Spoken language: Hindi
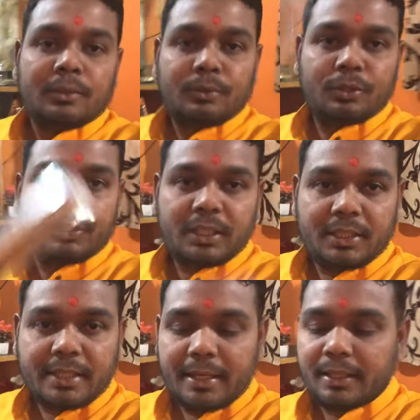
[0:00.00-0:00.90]
कुछ
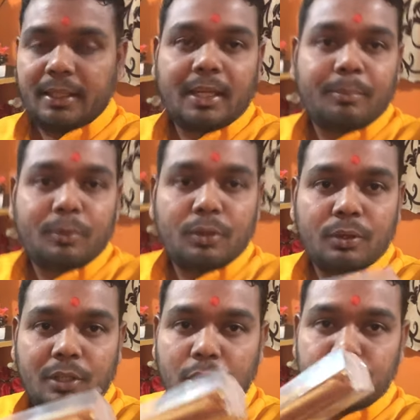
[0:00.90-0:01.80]
इस टाइप की आपको
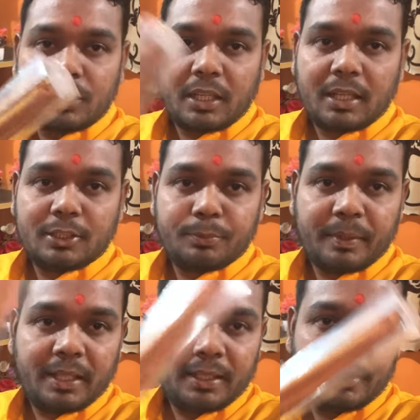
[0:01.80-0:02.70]
राउंड सर्कल्स
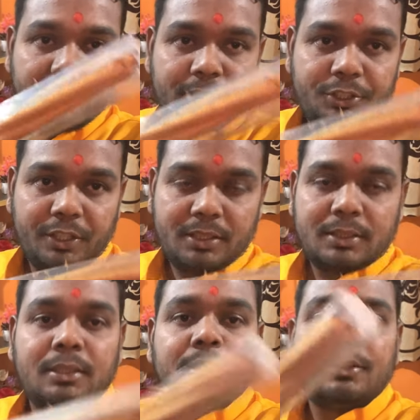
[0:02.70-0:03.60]
पे ये
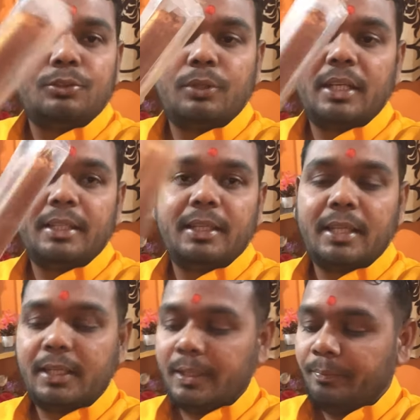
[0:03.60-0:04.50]
स्टिक्स जो है
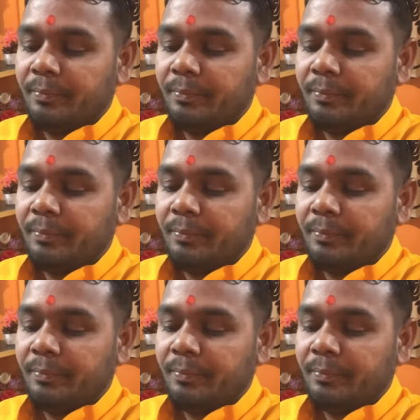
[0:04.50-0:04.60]
दिखेगी